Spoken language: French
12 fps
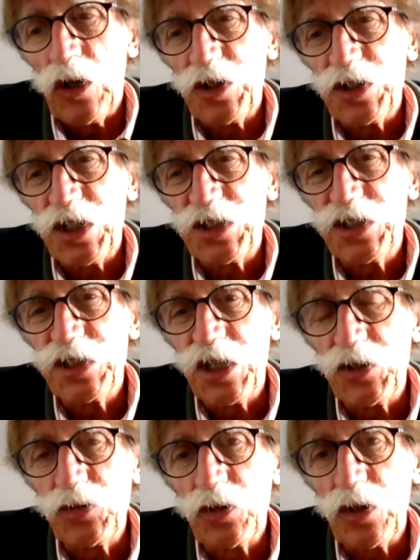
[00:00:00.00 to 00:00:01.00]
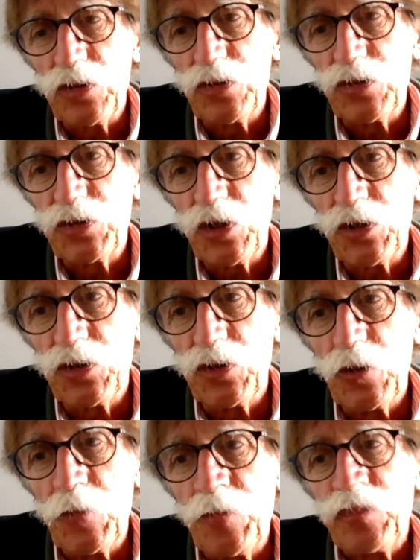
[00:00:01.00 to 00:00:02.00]
dans des assises à Tours lors d'une sorte
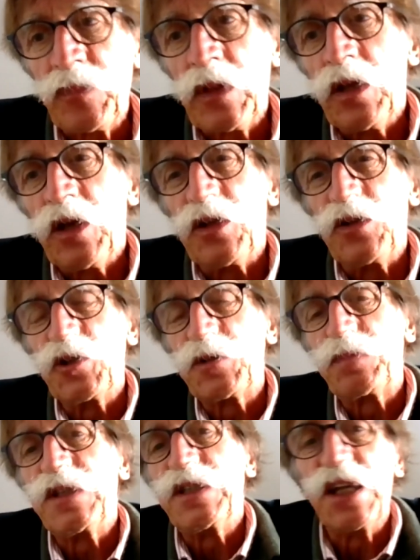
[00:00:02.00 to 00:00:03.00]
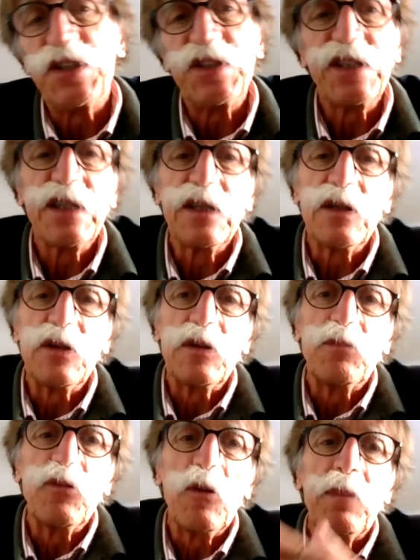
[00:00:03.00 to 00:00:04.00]
de, de, speed dating
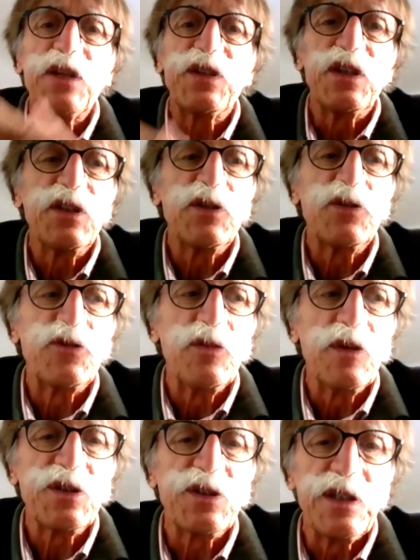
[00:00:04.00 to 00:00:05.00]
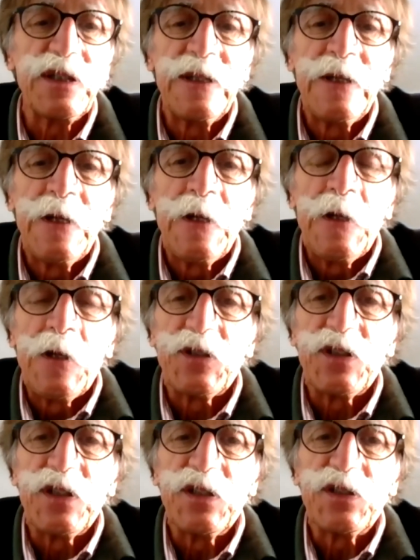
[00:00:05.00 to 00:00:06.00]
euh, pour partager justement ces,
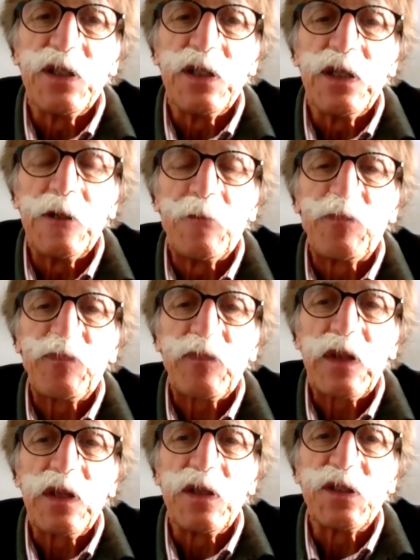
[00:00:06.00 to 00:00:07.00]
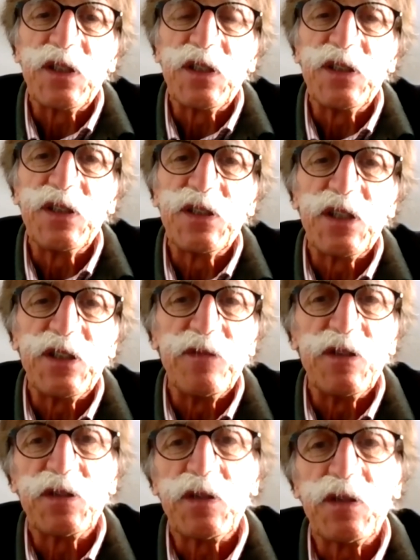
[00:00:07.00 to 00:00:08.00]
ces, ces, ces,
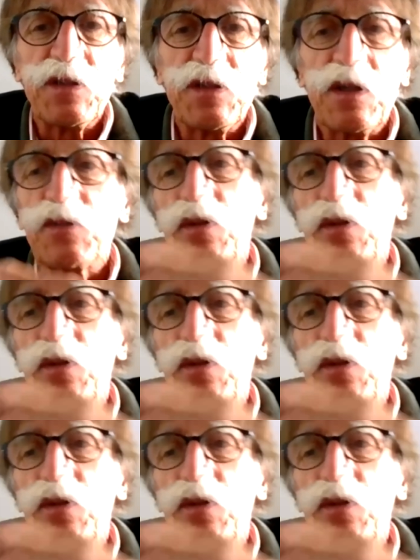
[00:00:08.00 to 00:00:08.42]
initiatives. Et ça,